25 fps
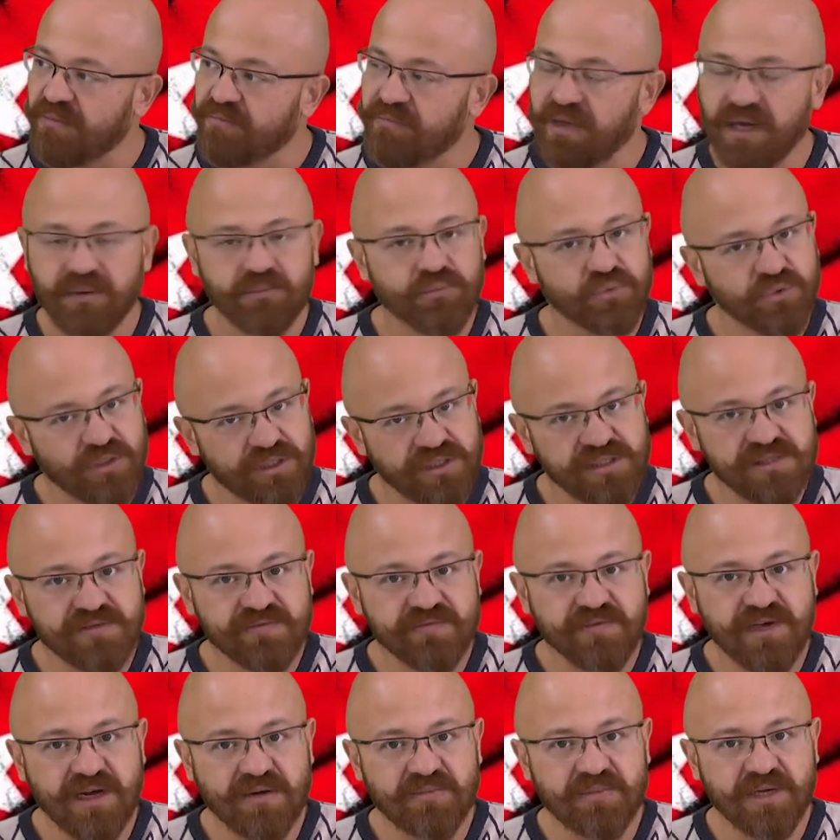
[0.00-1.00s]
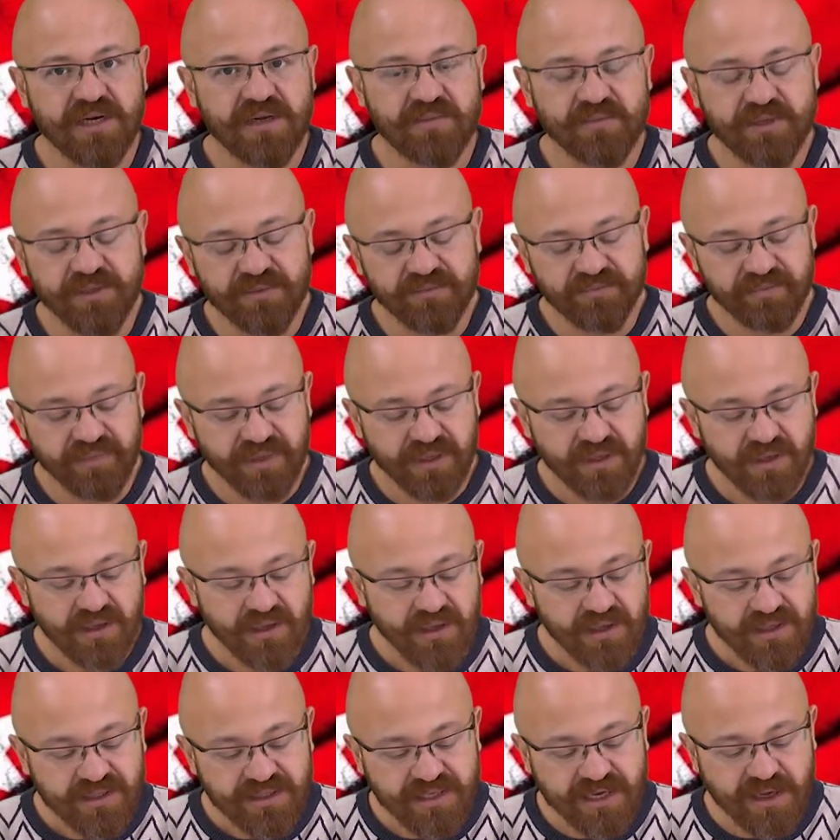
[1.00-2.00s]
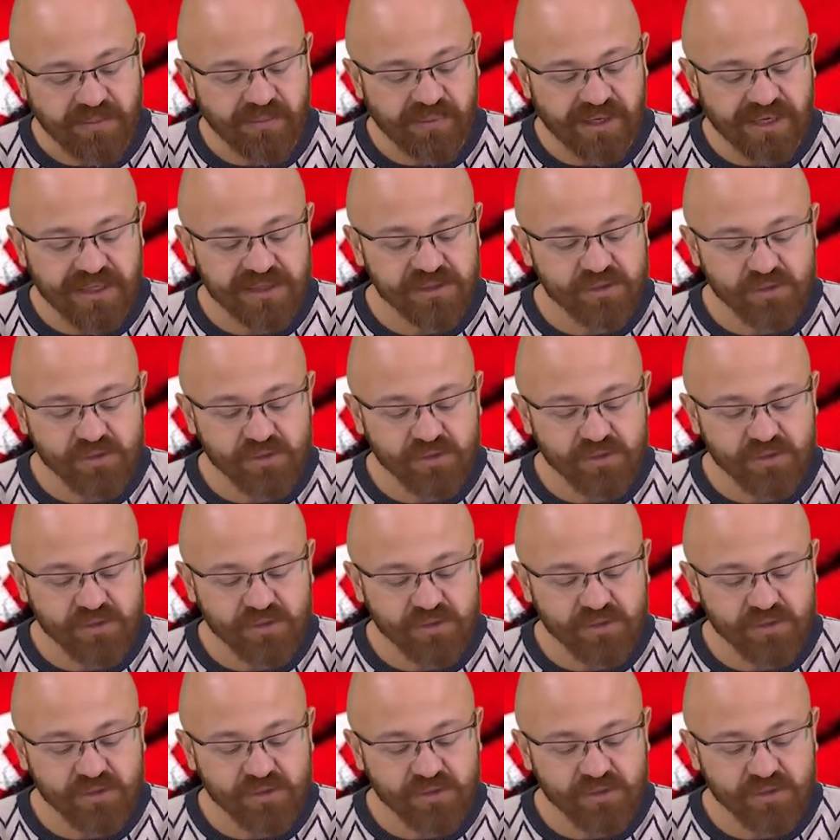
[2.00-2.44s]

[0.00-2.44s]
Ben buna izin vermeli miyim? Ya bana